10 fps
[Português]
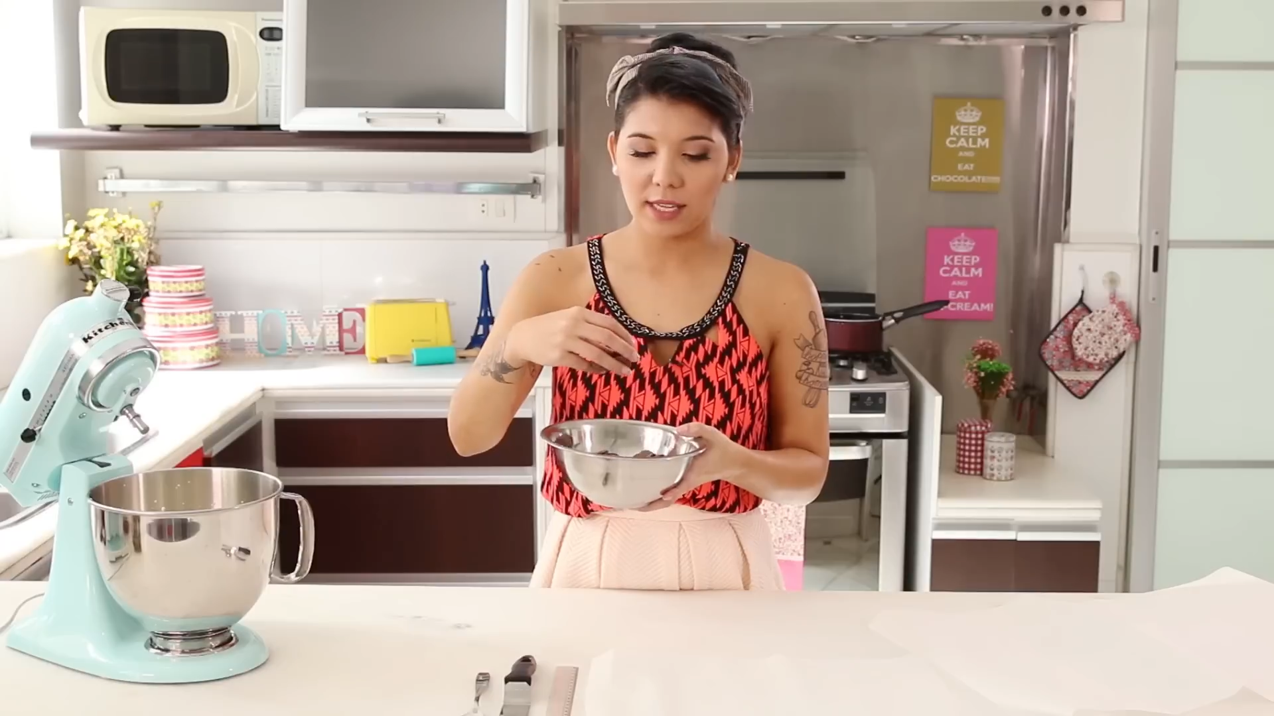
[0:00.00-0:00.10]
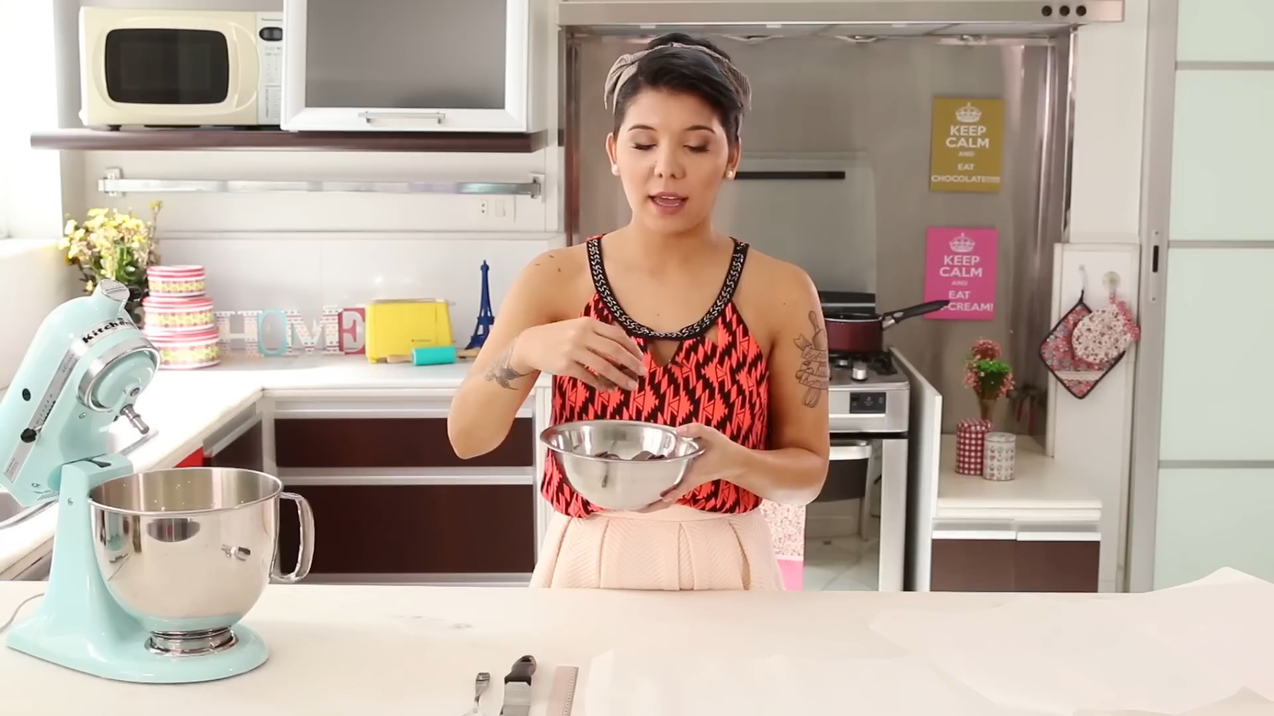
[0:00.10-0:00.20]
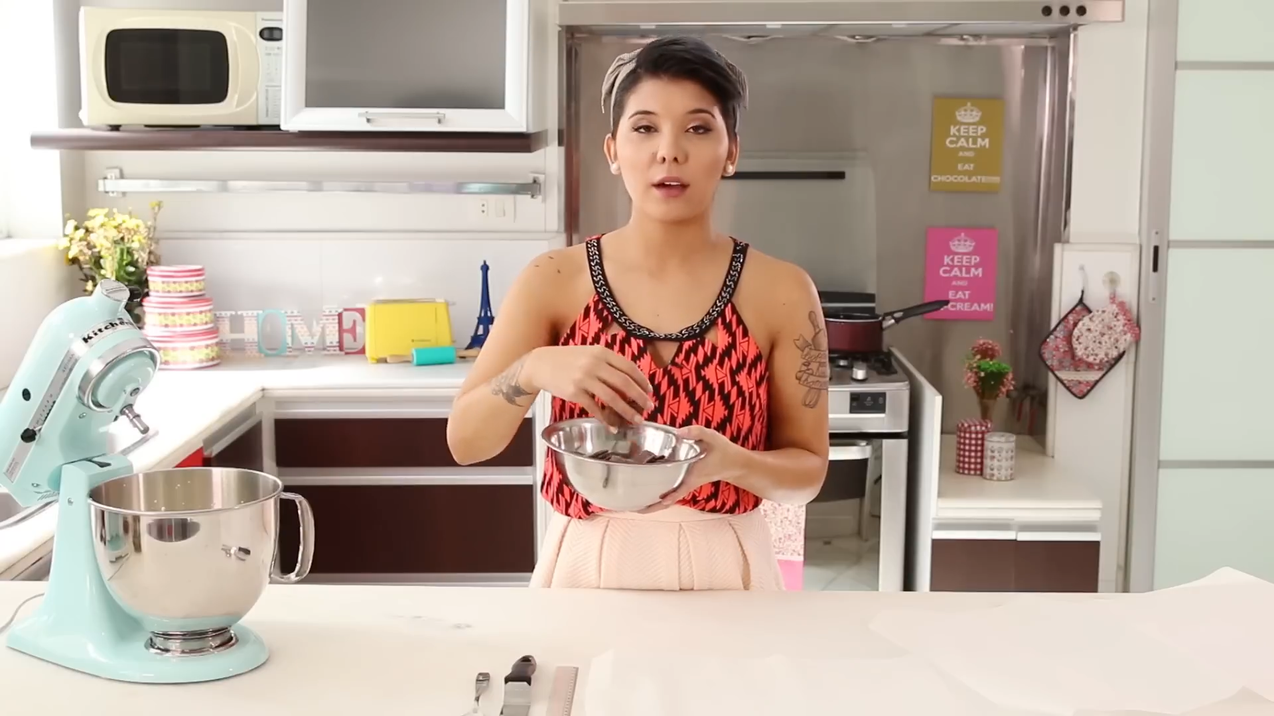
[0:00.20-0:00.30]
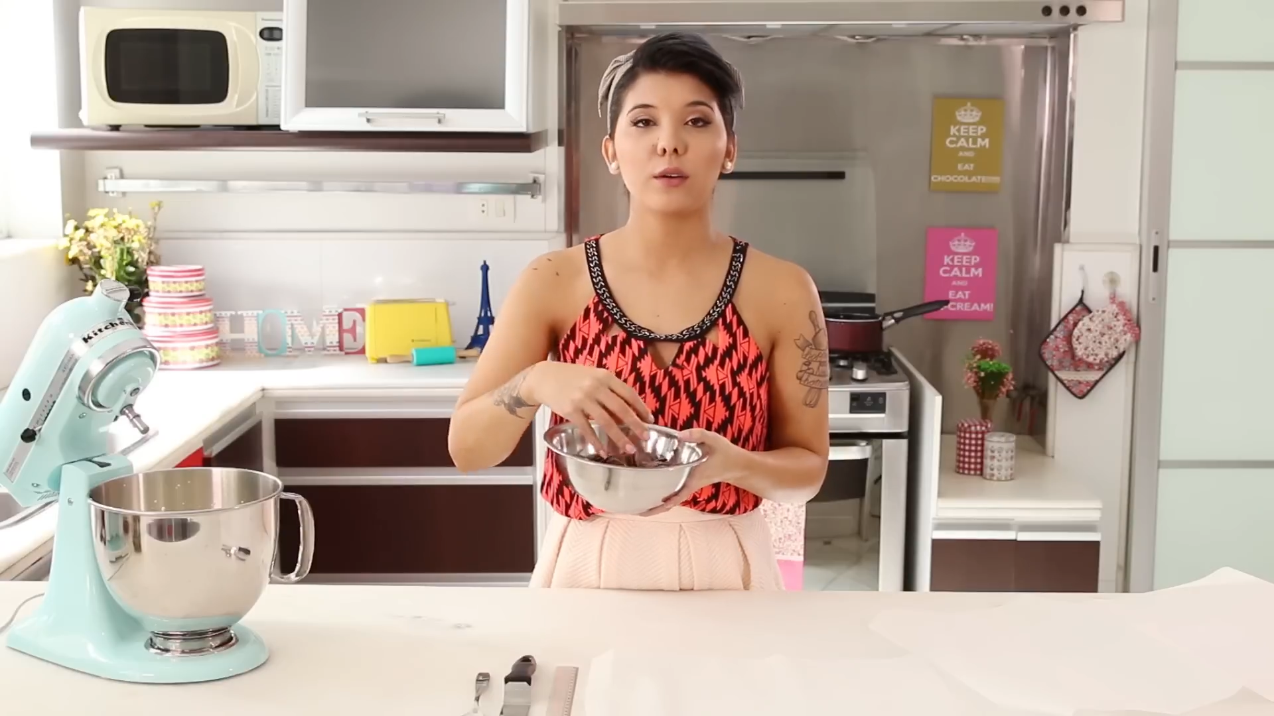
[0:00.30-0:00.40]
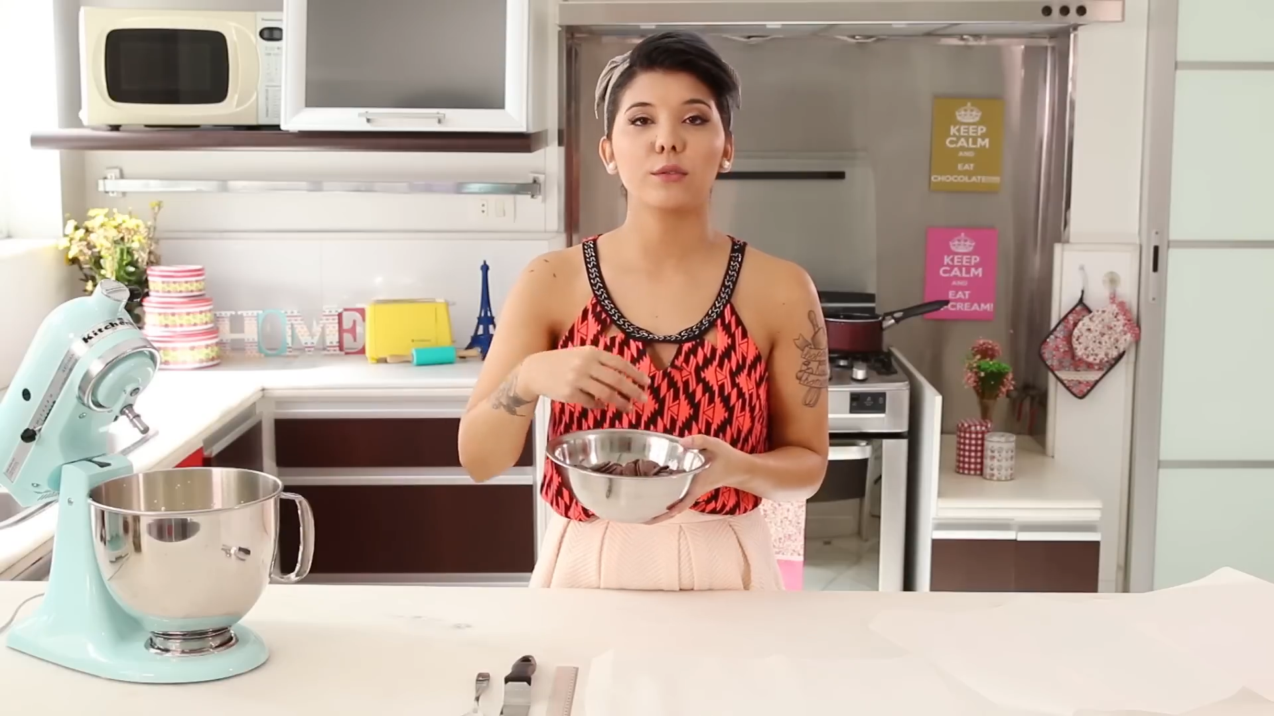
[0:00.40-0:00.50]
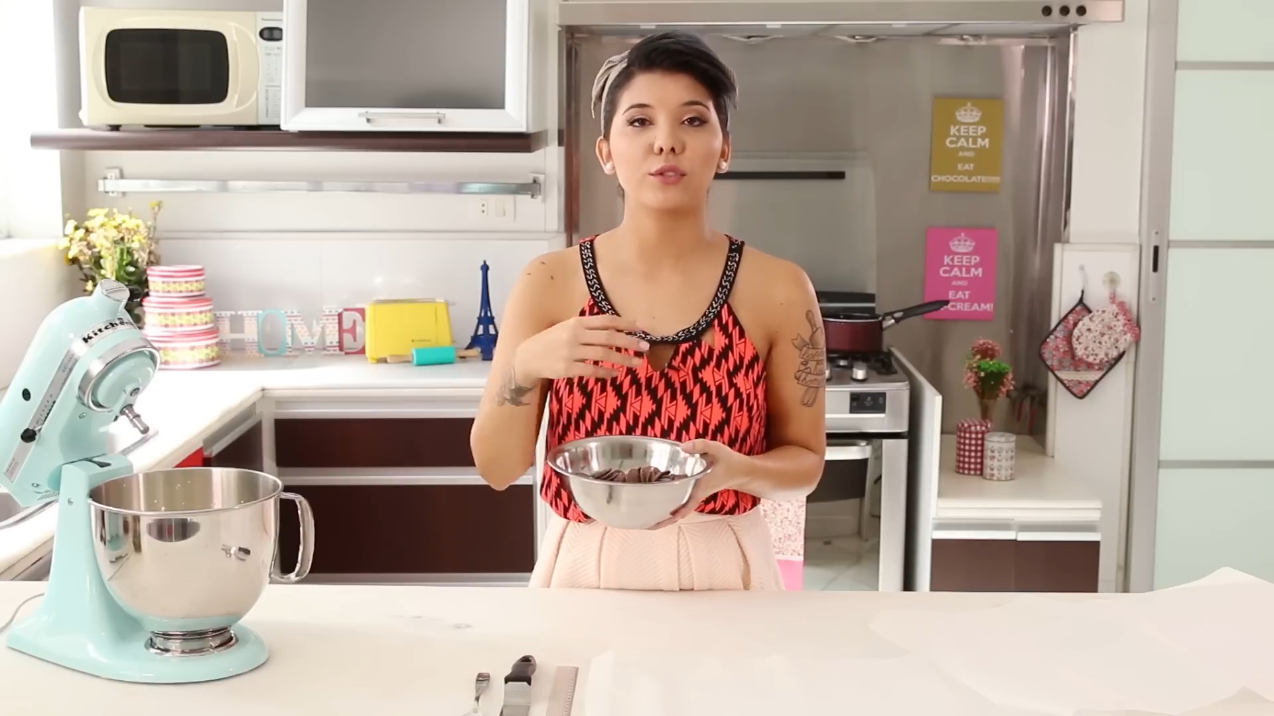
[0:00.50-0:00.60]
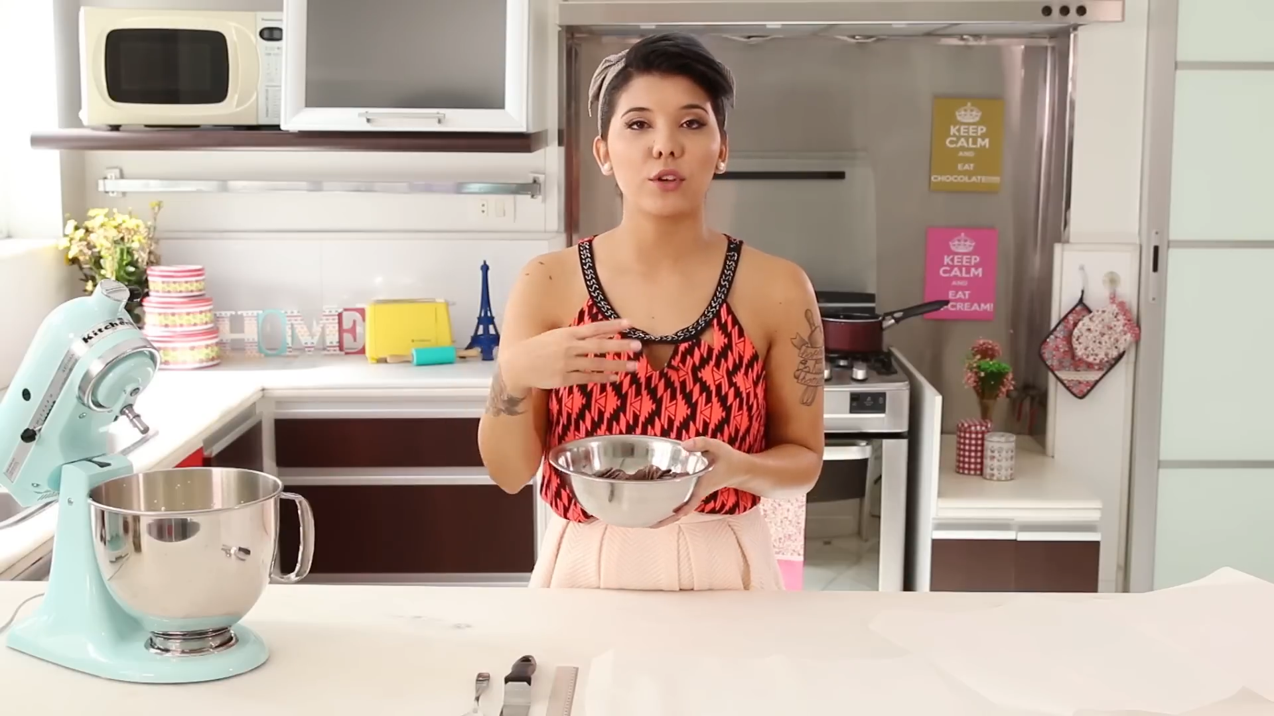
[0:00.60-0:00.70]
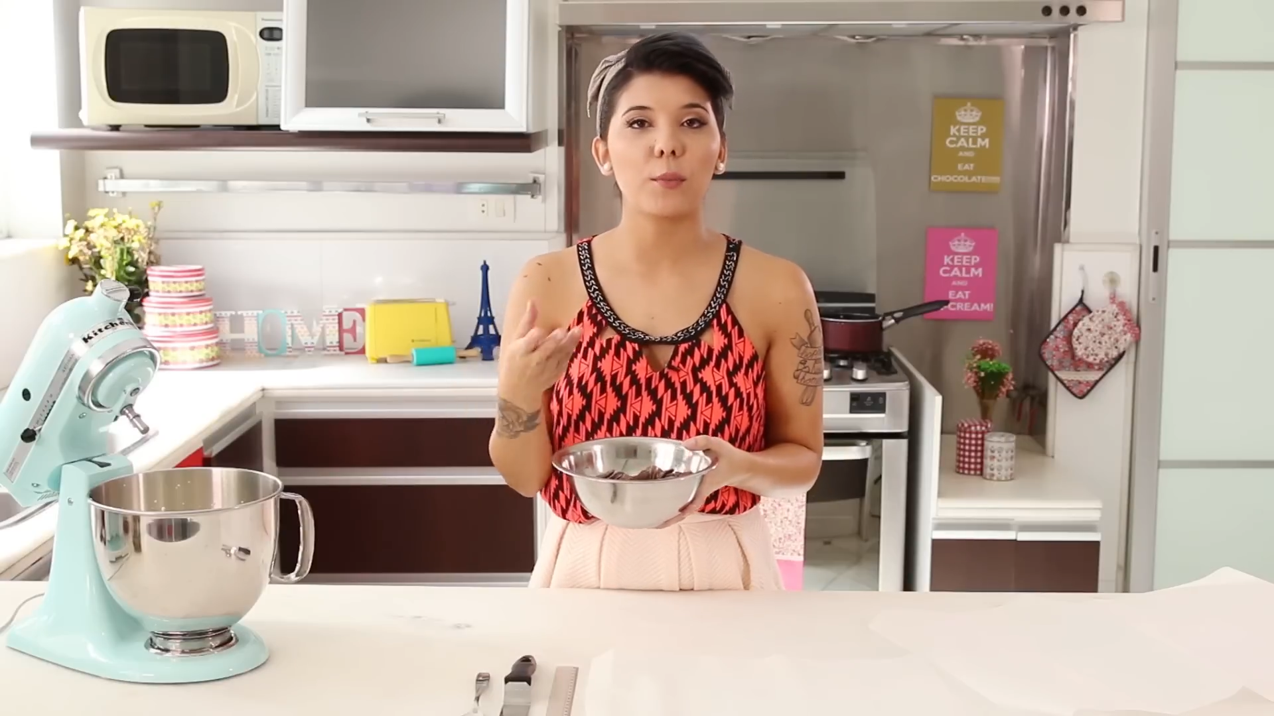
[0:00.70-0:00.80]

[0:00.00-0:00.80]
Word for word: usar o de